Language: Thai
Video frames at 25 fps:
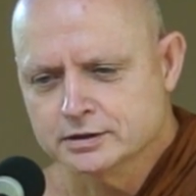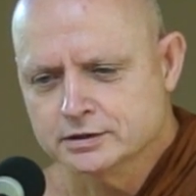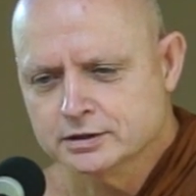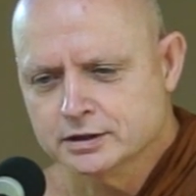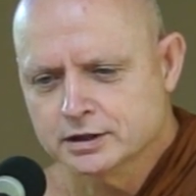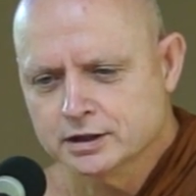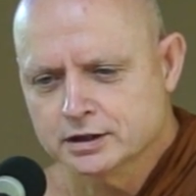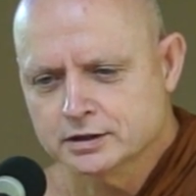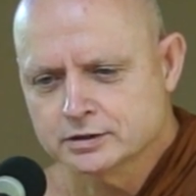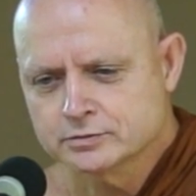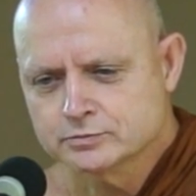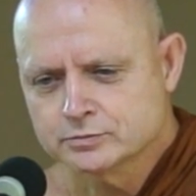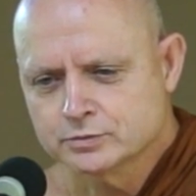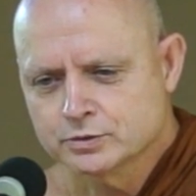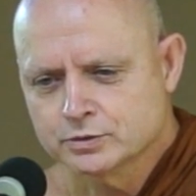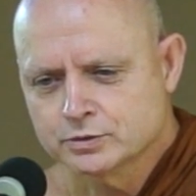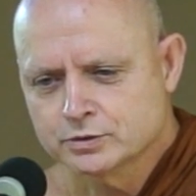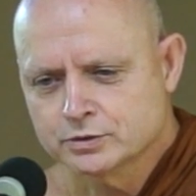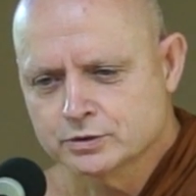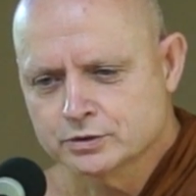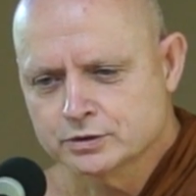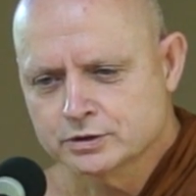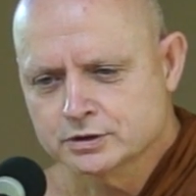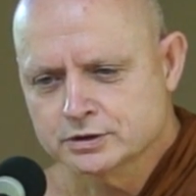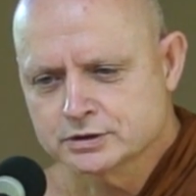นะโม
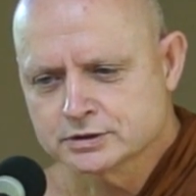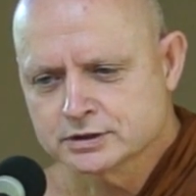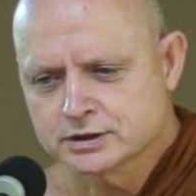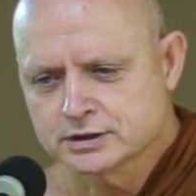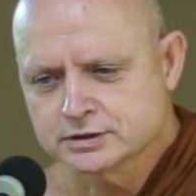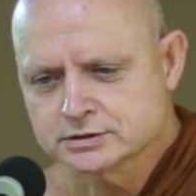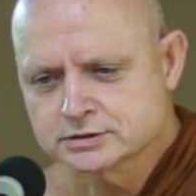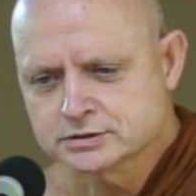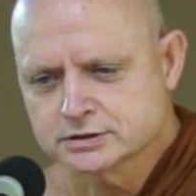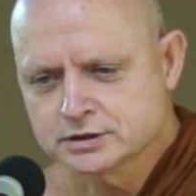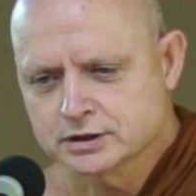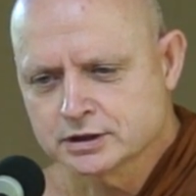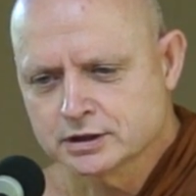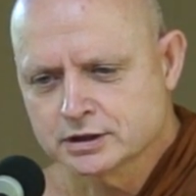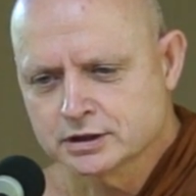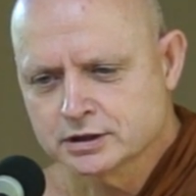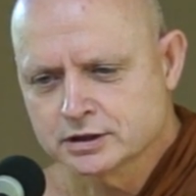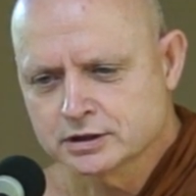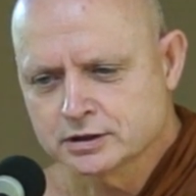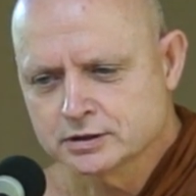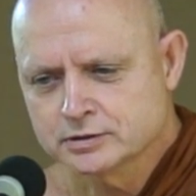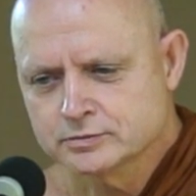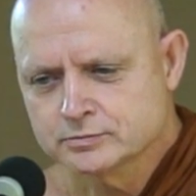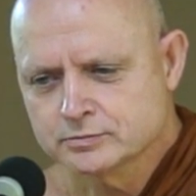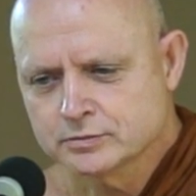ตัสสะ
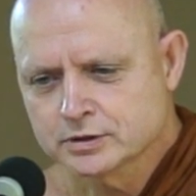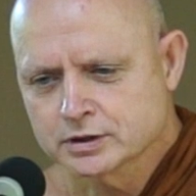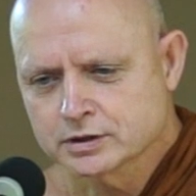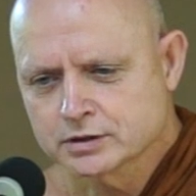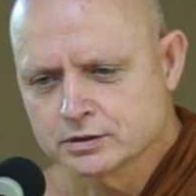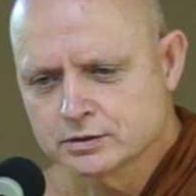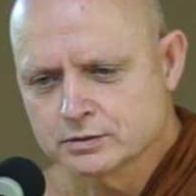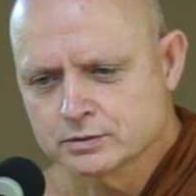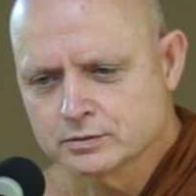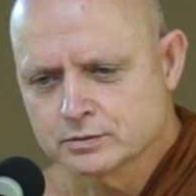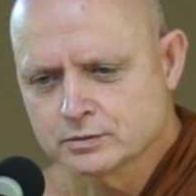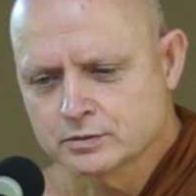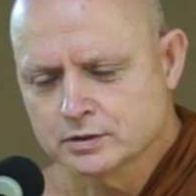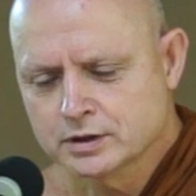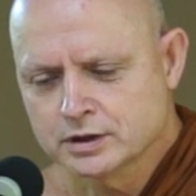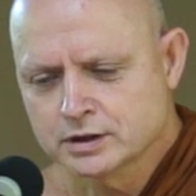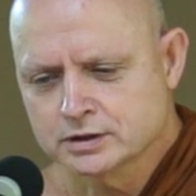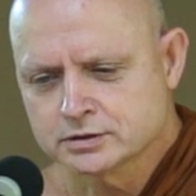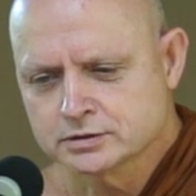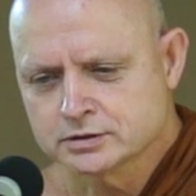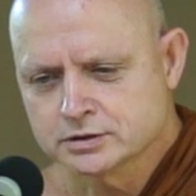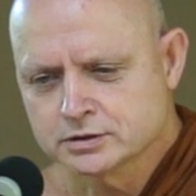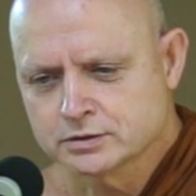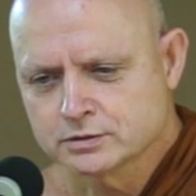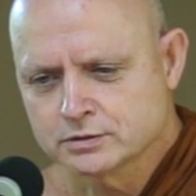ภะคะวะ
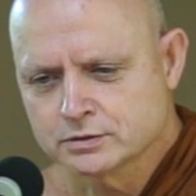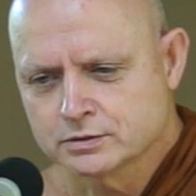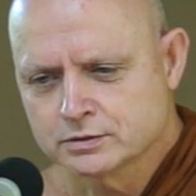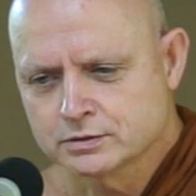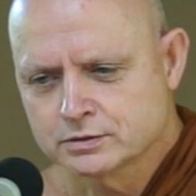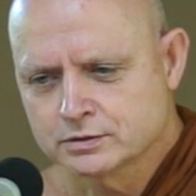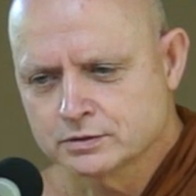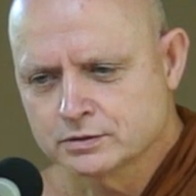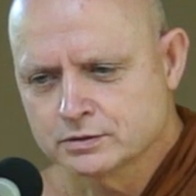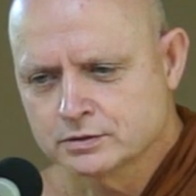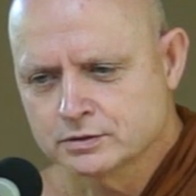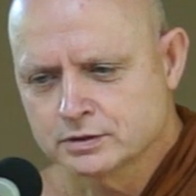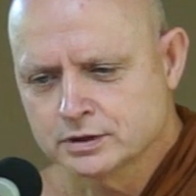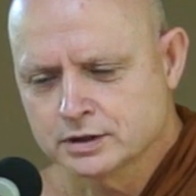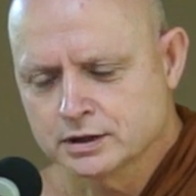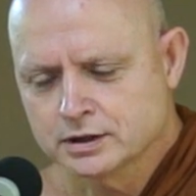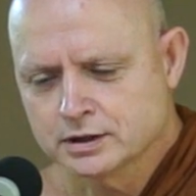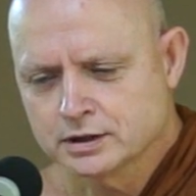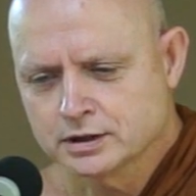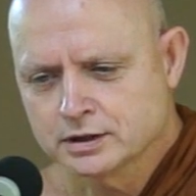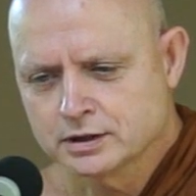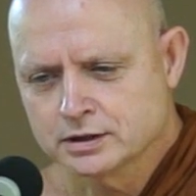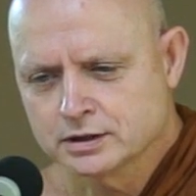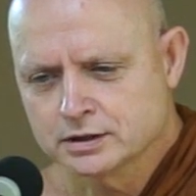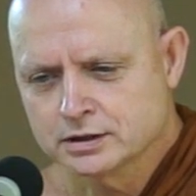โตอะ
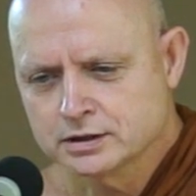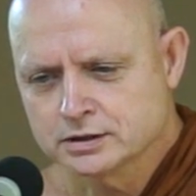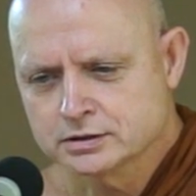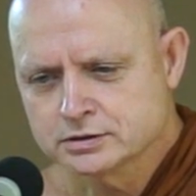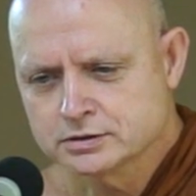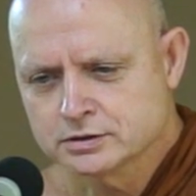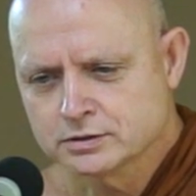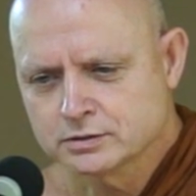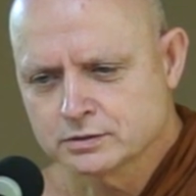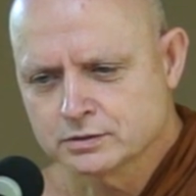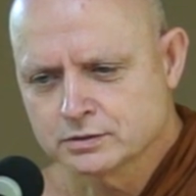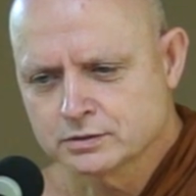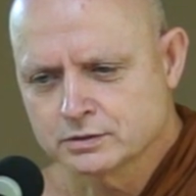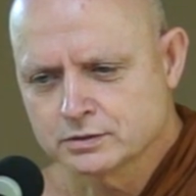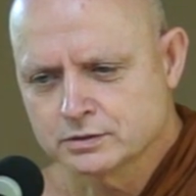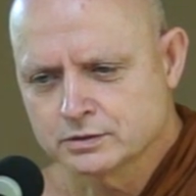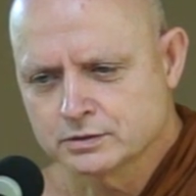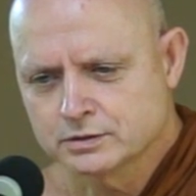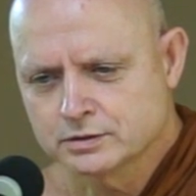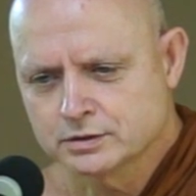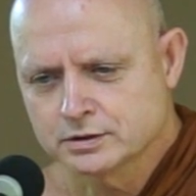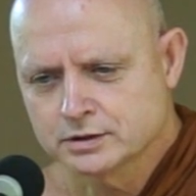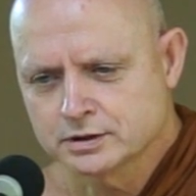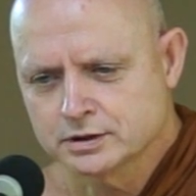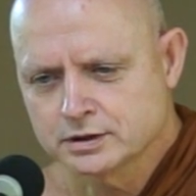ระหะโต
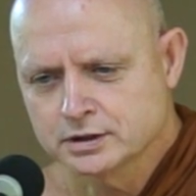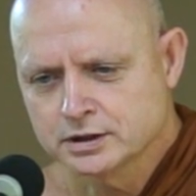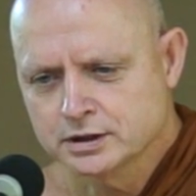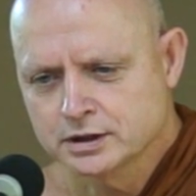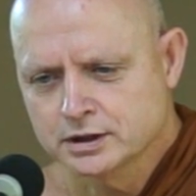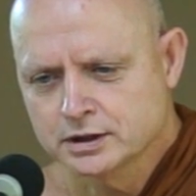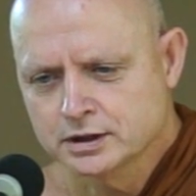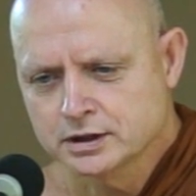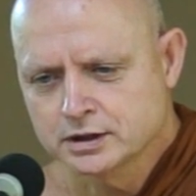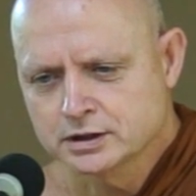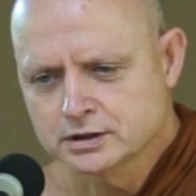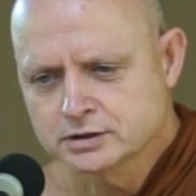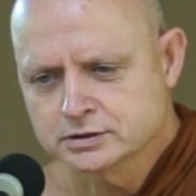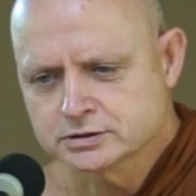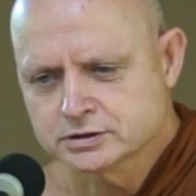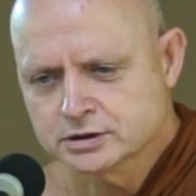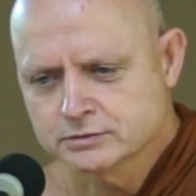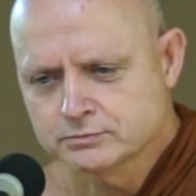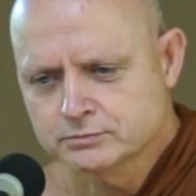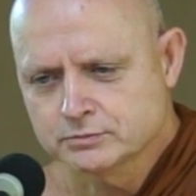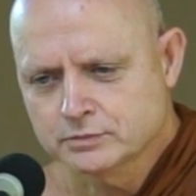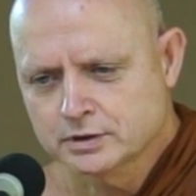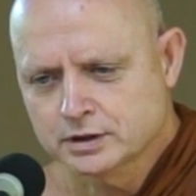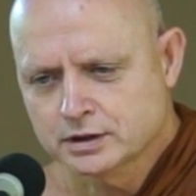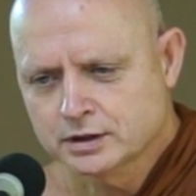สั
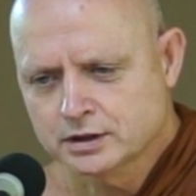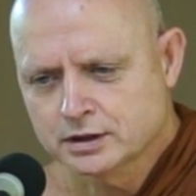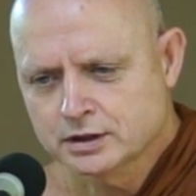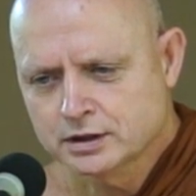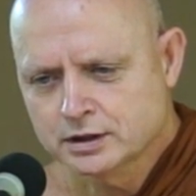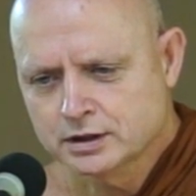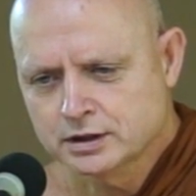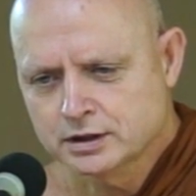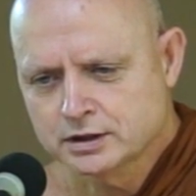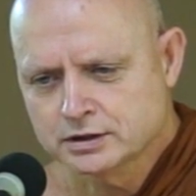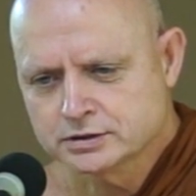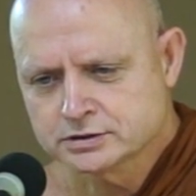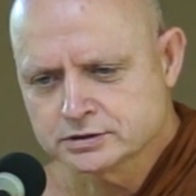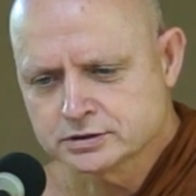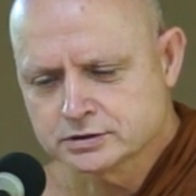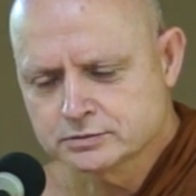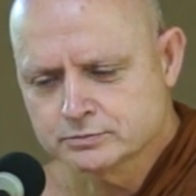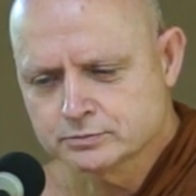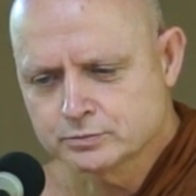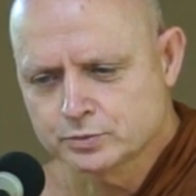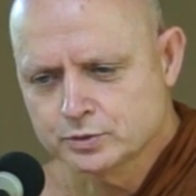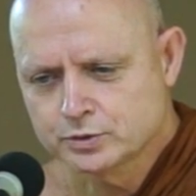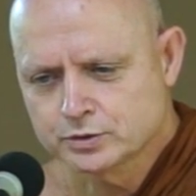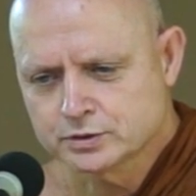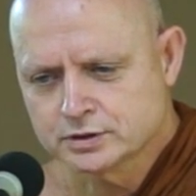มมาสัม
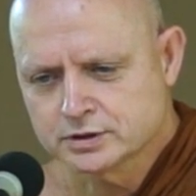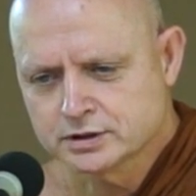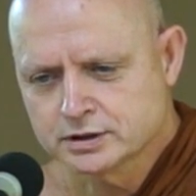พุท